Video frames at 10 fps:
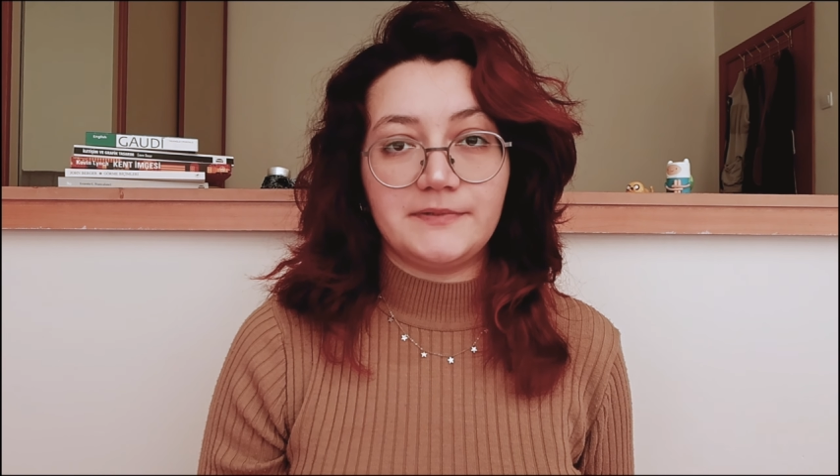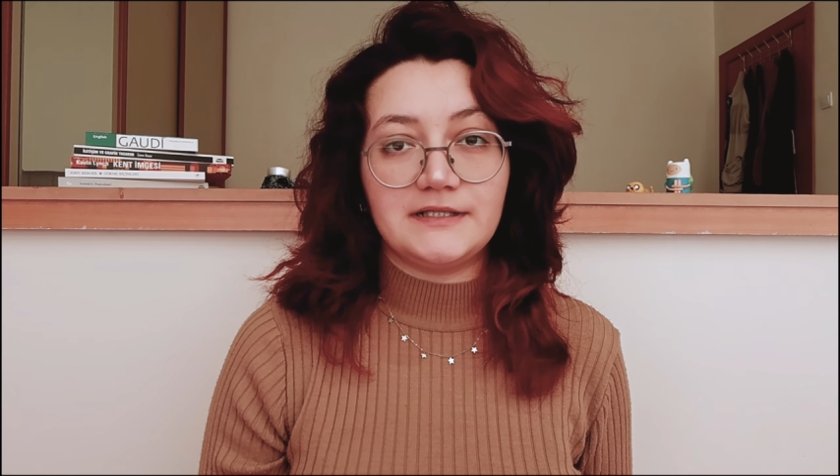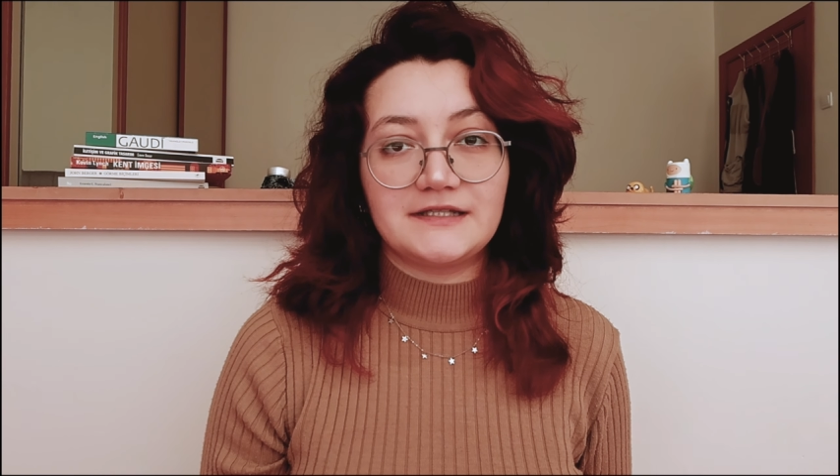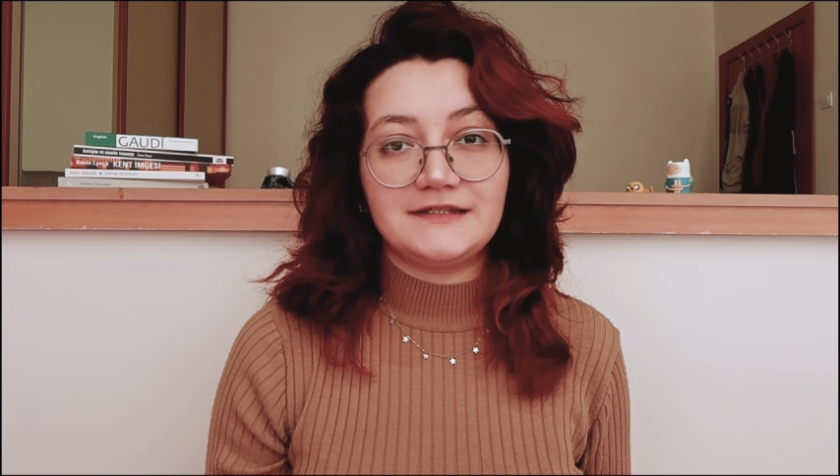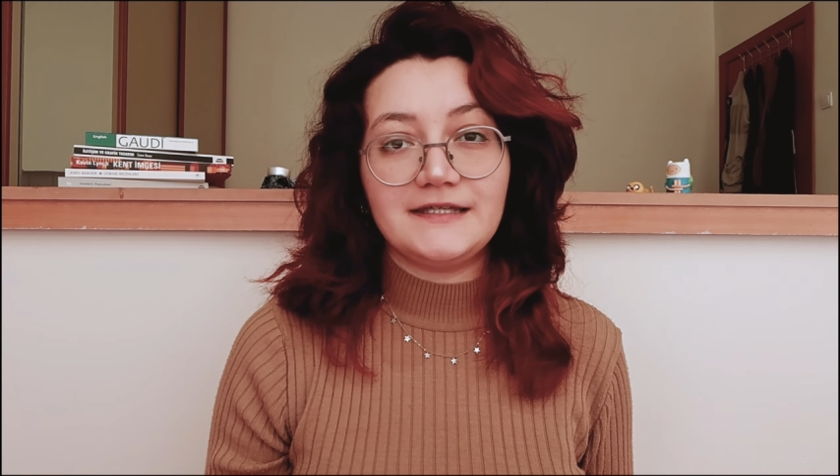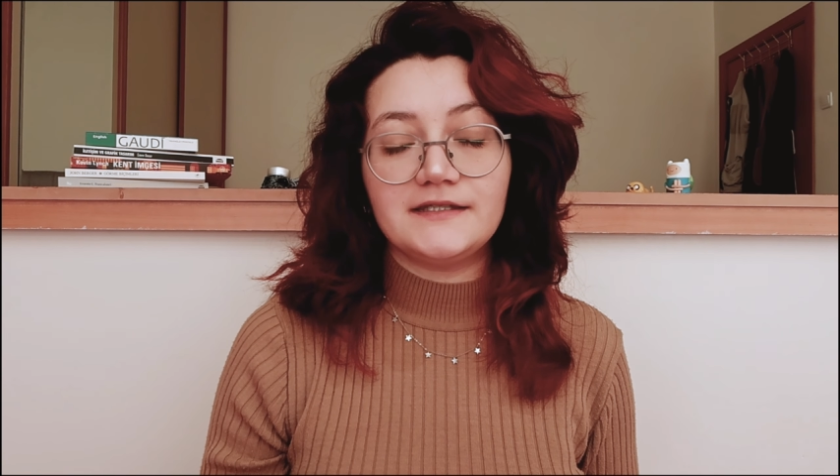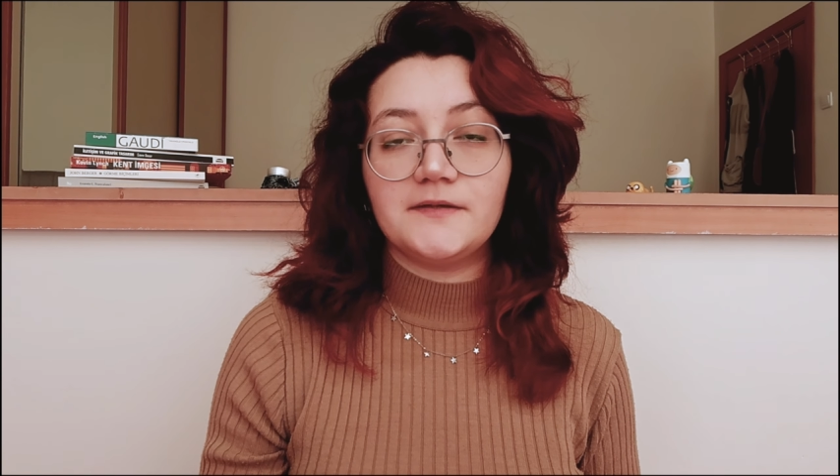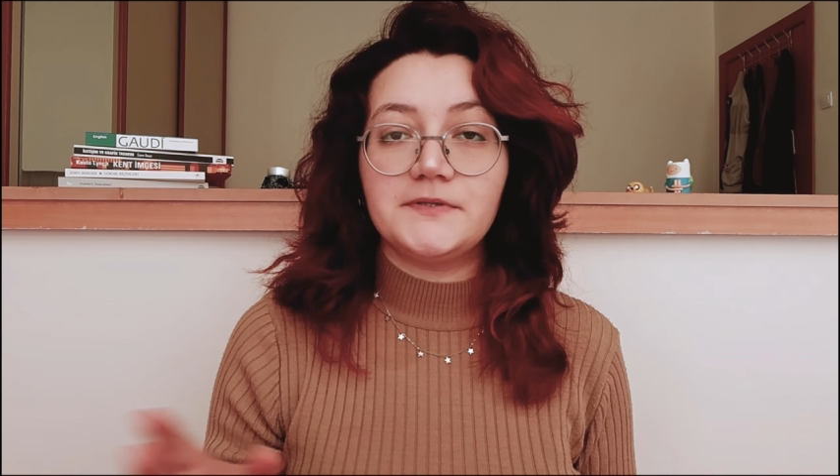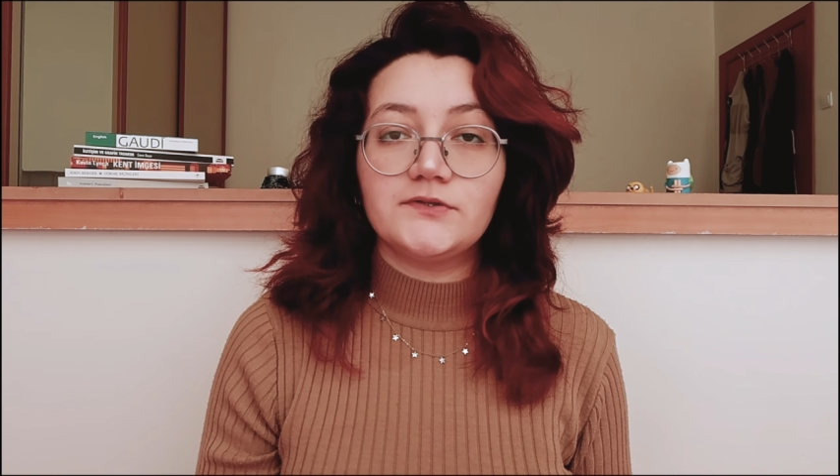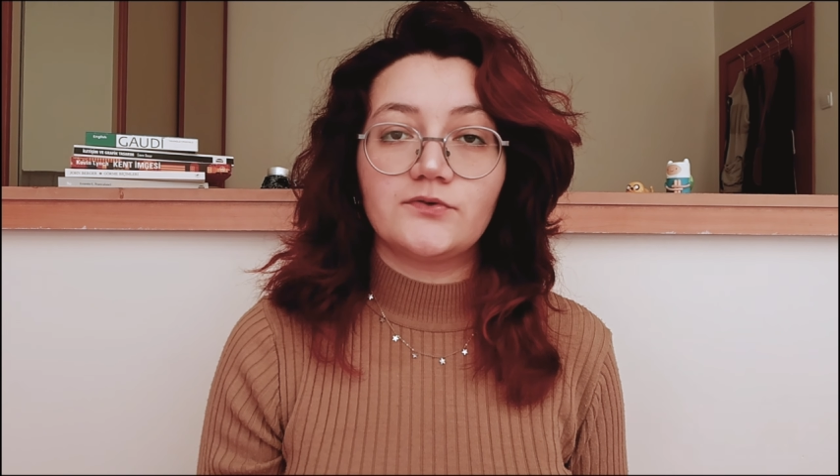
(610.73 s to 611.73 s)
birlikte
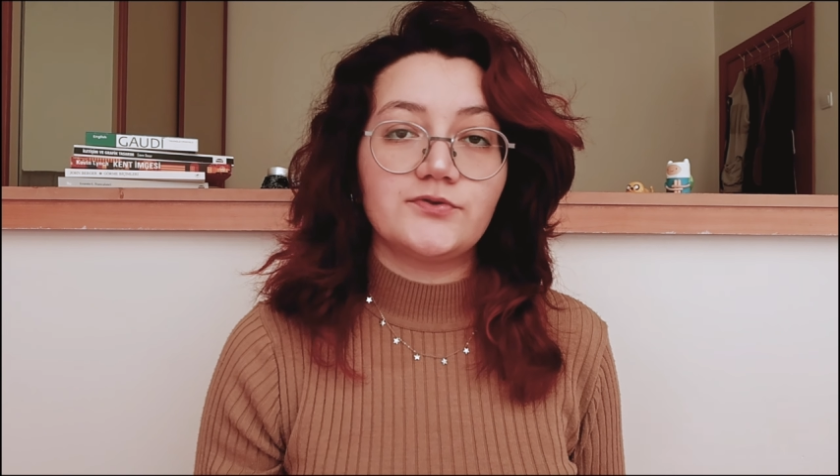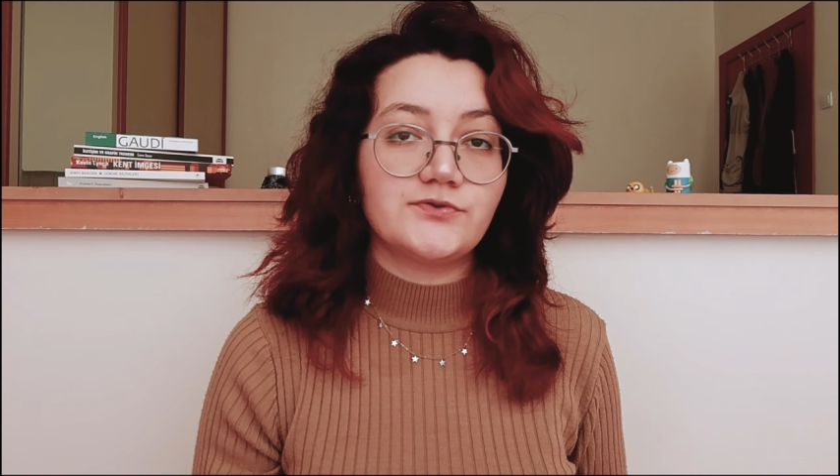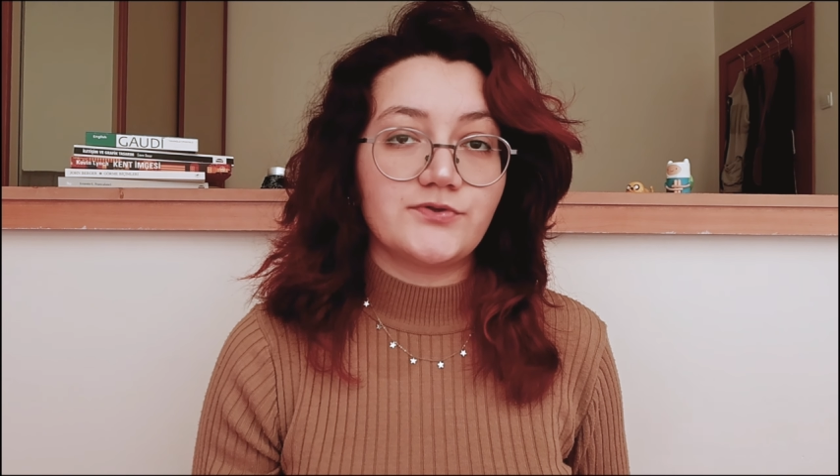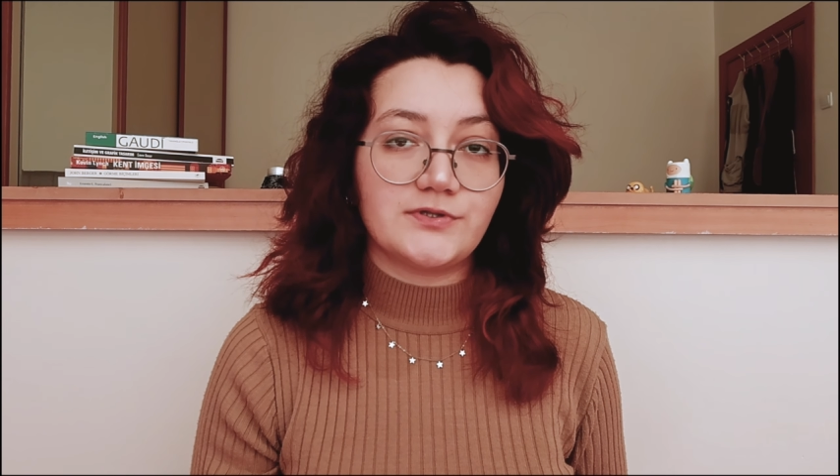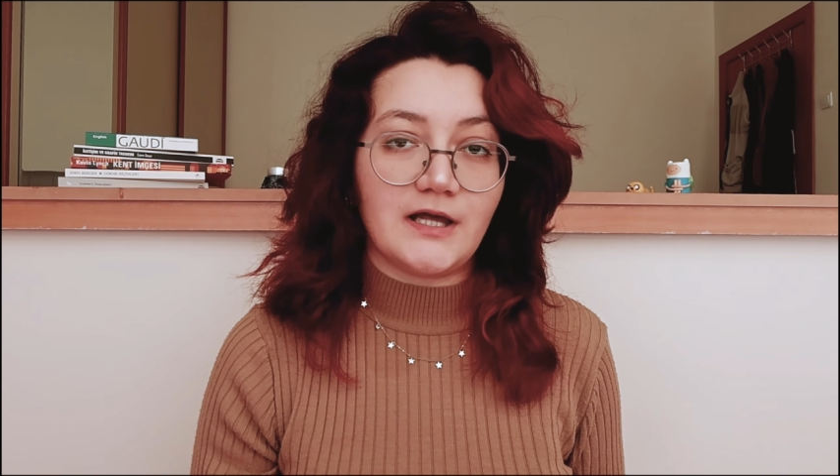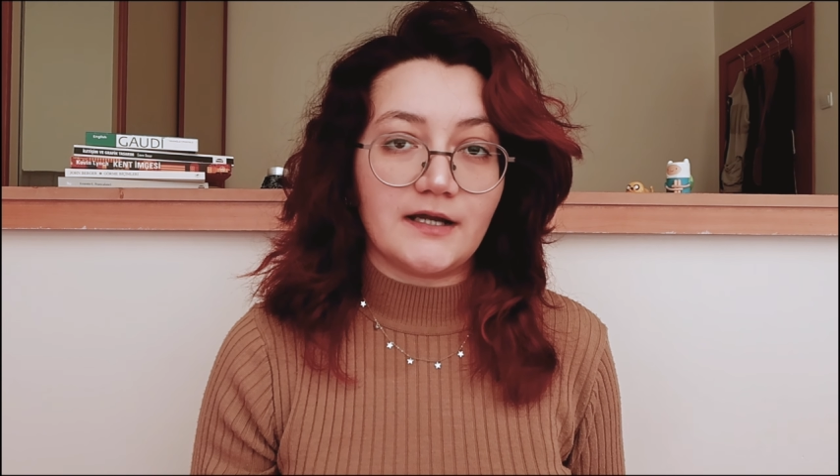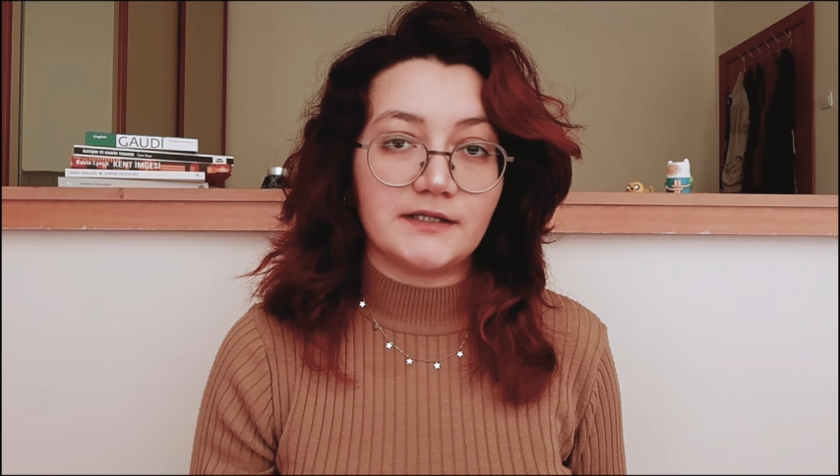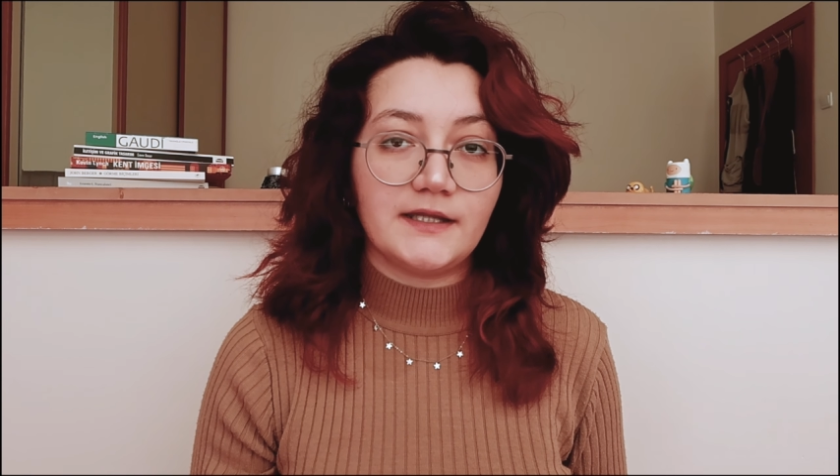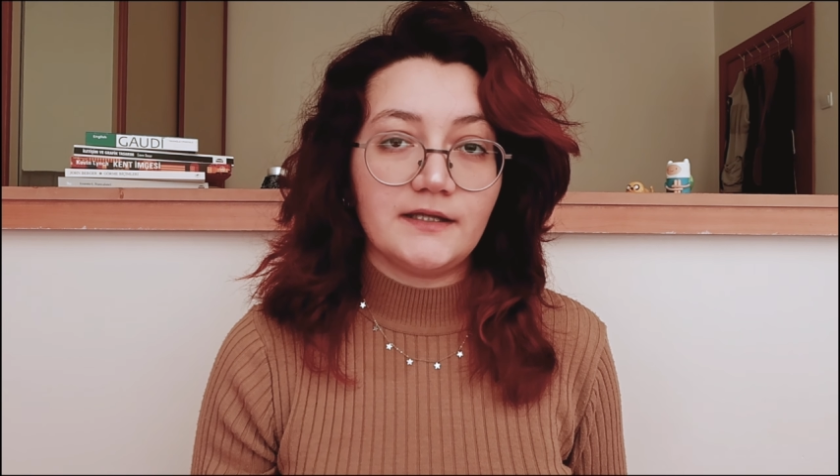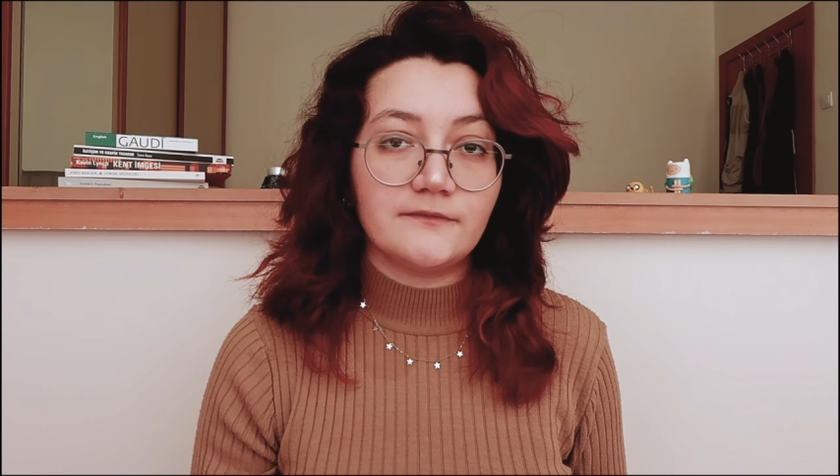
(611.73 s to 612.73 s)
yine
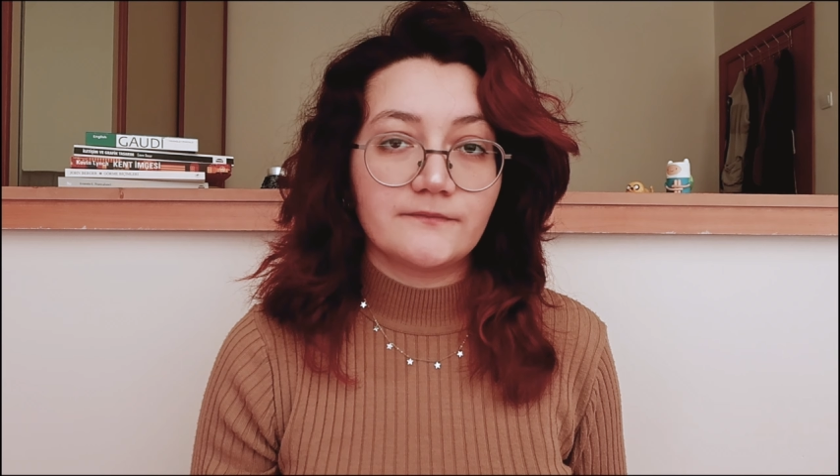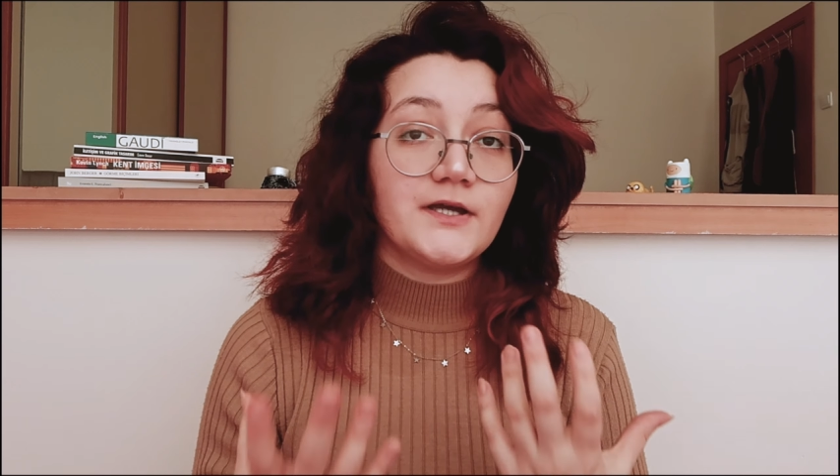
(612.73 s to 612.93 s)
1900'lerde